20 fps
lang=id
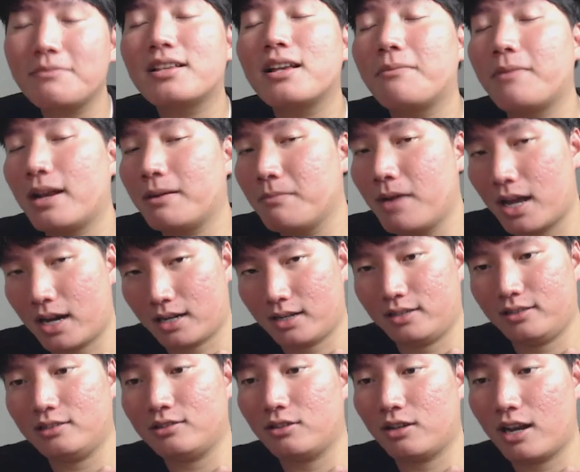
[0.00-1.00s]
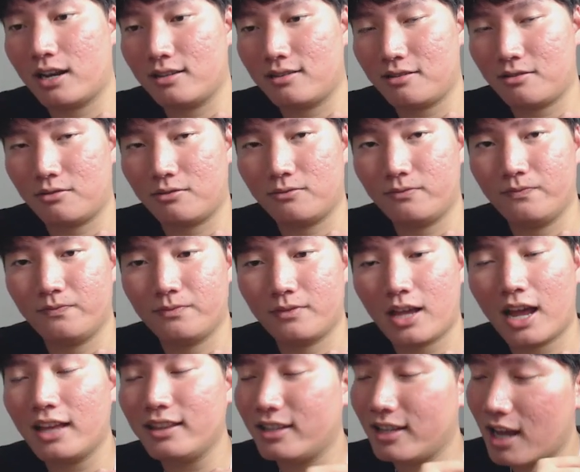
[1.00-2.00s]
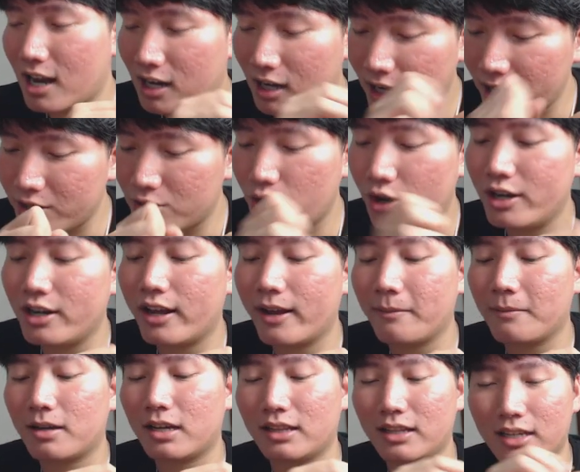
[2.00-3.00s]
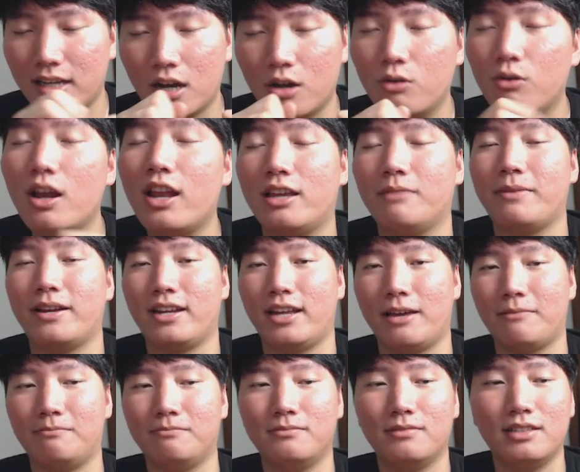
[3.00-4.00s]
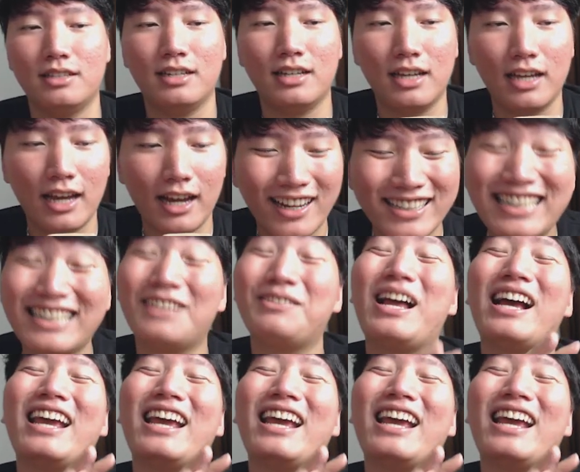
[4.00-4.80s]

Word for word: bisa main bareng di situ, dari situ. Kalian tinggal klik join game ketika gue lagi main game. Kita ketemu